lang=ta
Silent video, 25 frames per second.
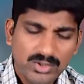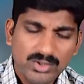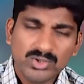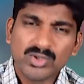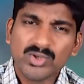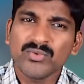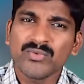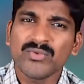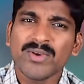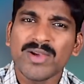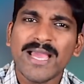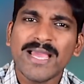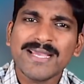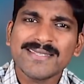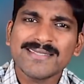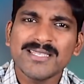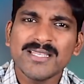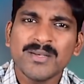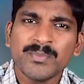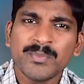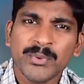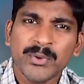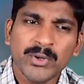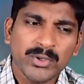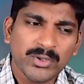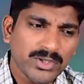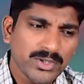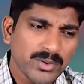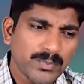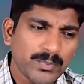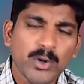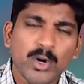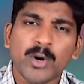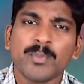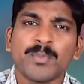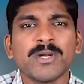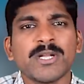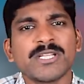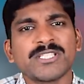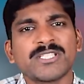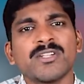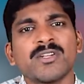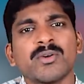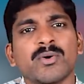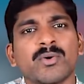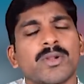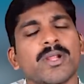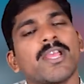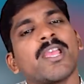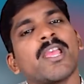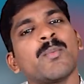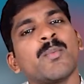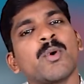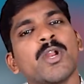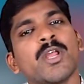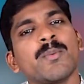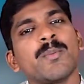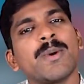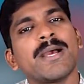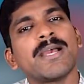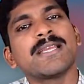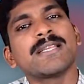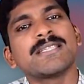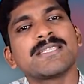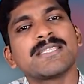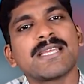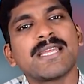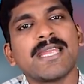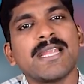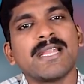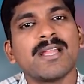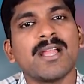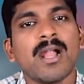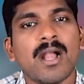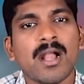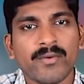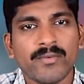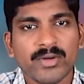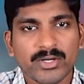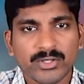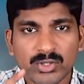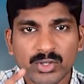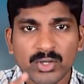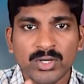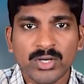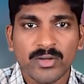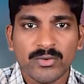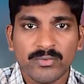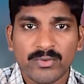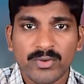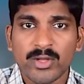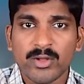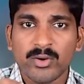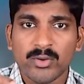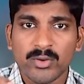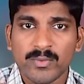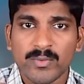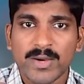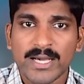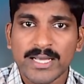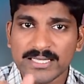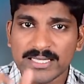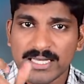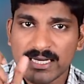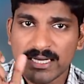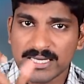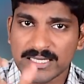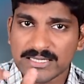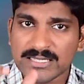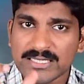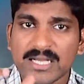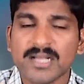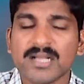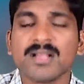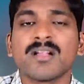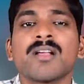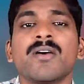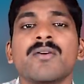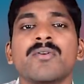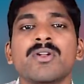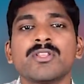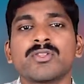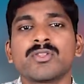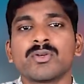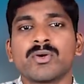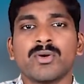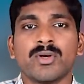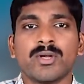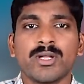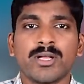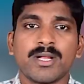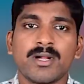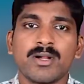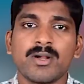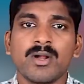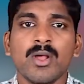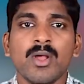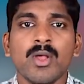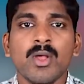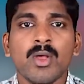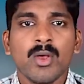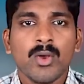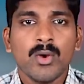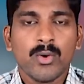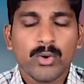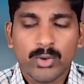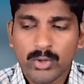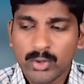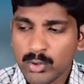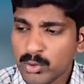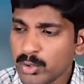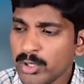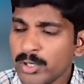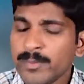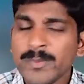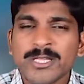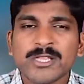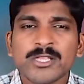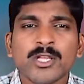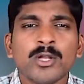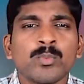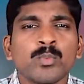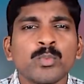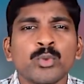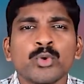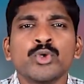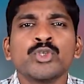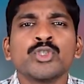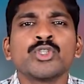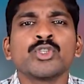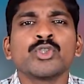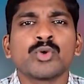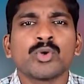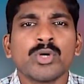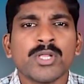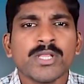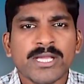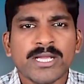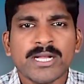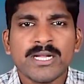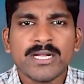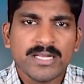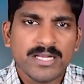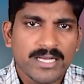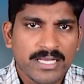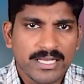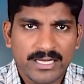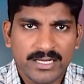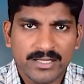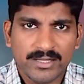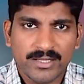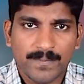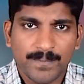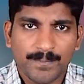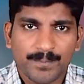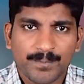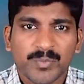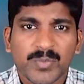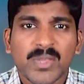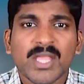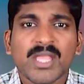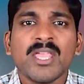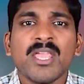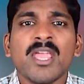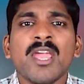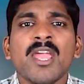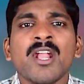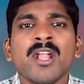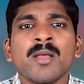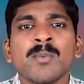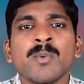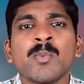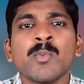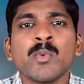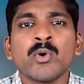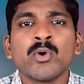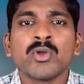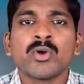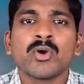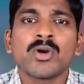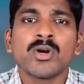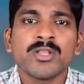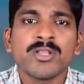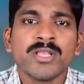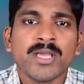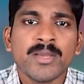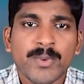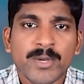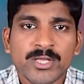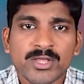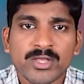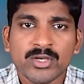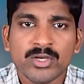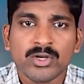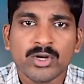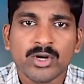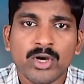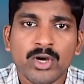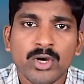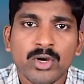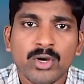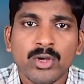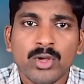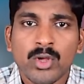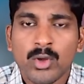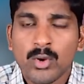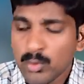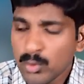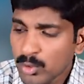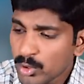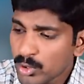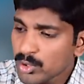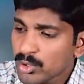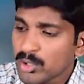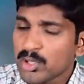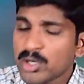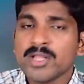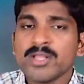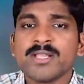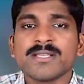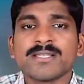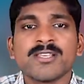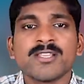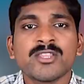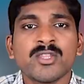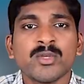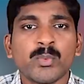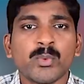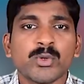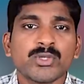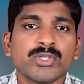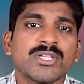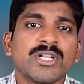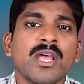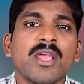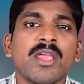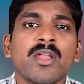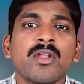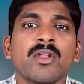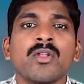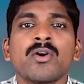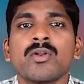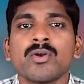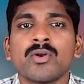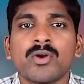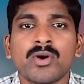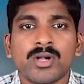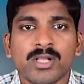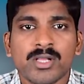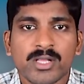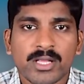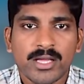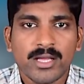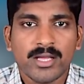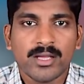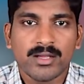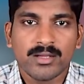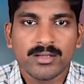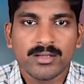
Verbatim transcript: ஸோ வேக்சின் போட்டு பாப்புலேஷனை குறைக்க முடியுமா என்று கேட்டால் அவர் சொன்ன வேறொரு வார்த்தையை நன்றாக கவனித்துக் கொள்ளுங்கள் ஒரு குடும்பத்தில் மூன்று குழந்தைகள் இருக்கிறது ஏன் நம்ம மூணு குழந்தைய பெற்றுக்கிறோம் ஒரு குழந்தை செத்து போச்சுன்னா இன்னொரு குழந்தை